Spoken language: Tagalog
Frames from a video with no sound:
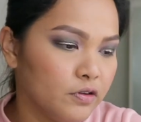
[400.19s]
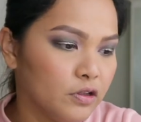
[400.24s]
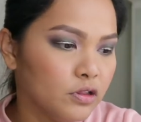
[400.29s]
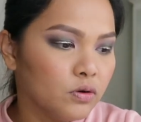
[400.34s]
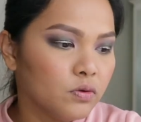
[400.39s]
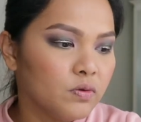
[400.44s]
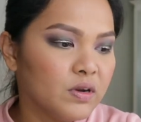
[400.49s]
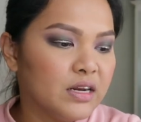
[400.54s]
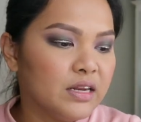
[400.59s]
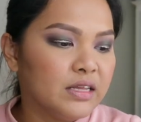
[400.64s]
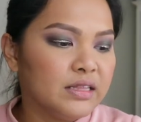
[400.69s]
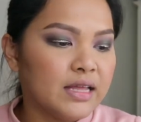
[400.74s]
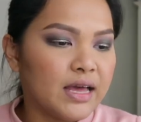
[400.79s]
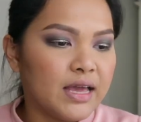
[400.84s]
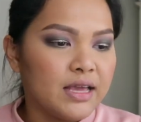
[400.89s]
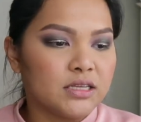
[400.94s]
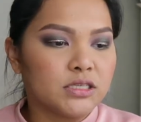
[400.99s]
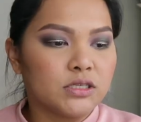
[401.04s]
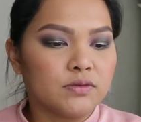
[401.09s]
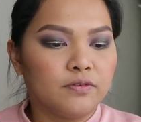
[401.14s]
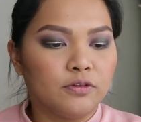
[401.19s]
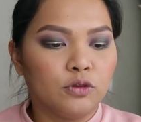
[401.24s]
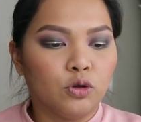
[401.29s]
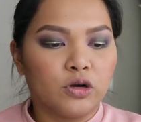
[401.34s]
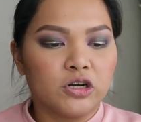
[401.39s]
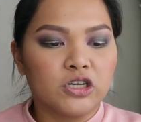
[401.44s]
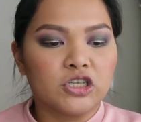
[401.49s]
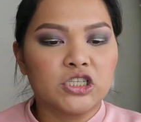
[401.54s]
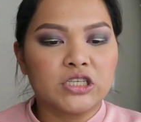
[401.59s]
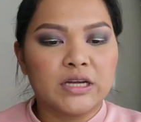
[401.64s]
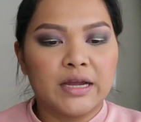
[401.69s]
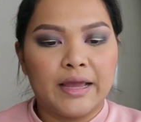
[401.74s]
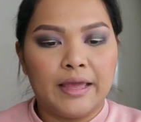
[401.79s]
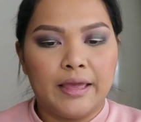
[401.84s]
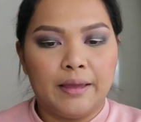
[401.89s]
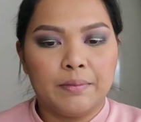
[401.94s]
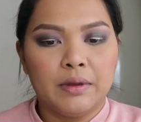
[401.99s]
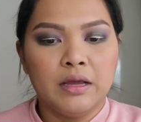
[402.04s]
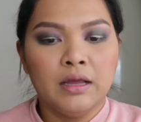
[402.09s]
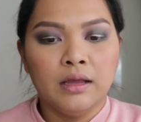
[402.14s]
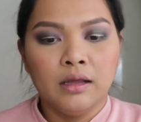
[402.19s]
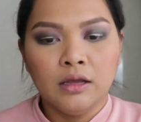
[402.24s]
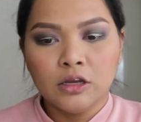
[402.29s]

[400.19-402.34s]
you know, really nice floor shine